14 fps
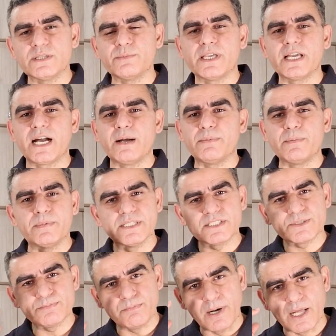समय आप अपने
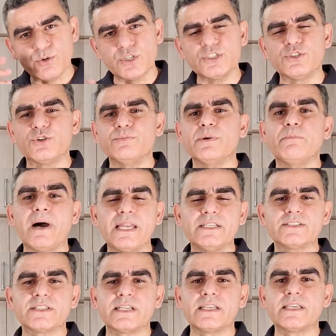बालों की जड़ों में
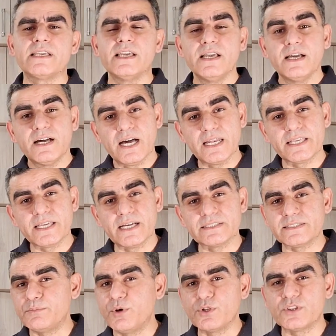मालिश करेंगे हल्के हाथ
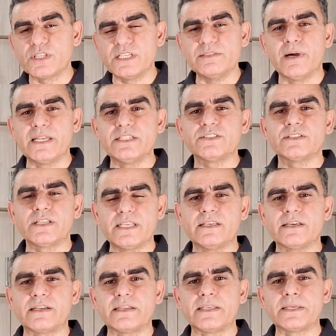से बहुत तेज मालिश नहीं
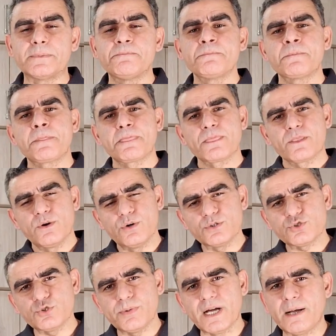करनी है और
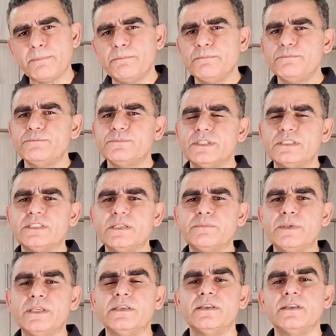सुबह आप किसी
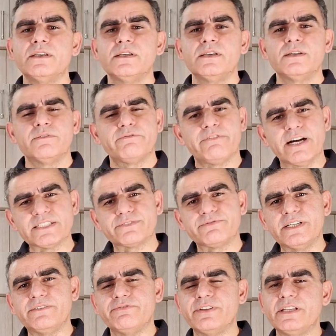भी
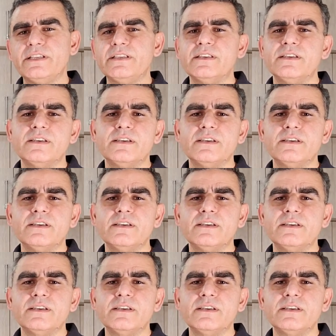फास्फेट फ्री